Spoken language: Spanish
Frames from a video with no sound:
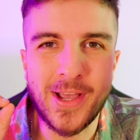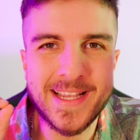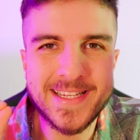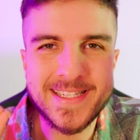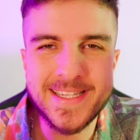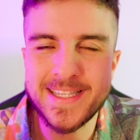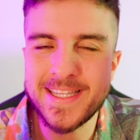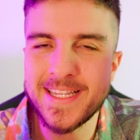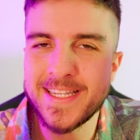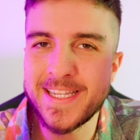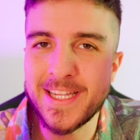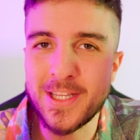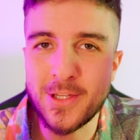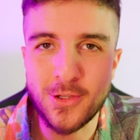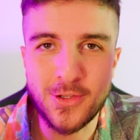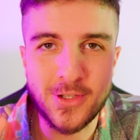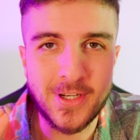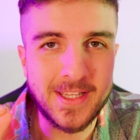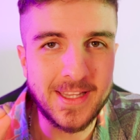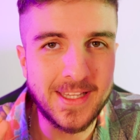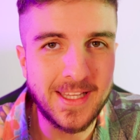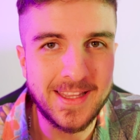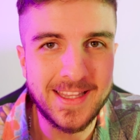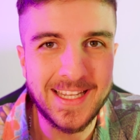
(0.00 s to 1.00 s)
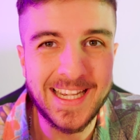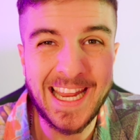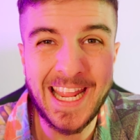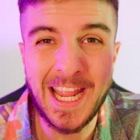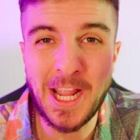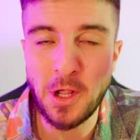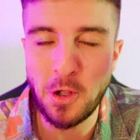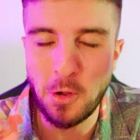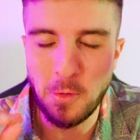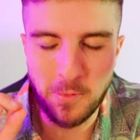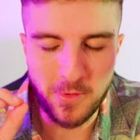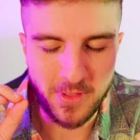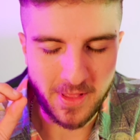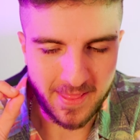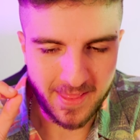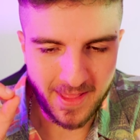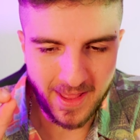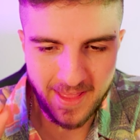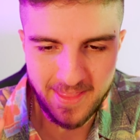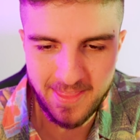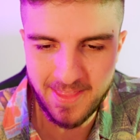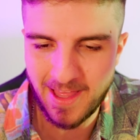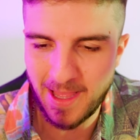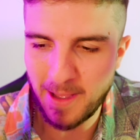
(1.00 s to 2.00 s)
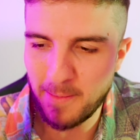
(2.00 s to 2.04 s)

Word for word: G733 en comodidad,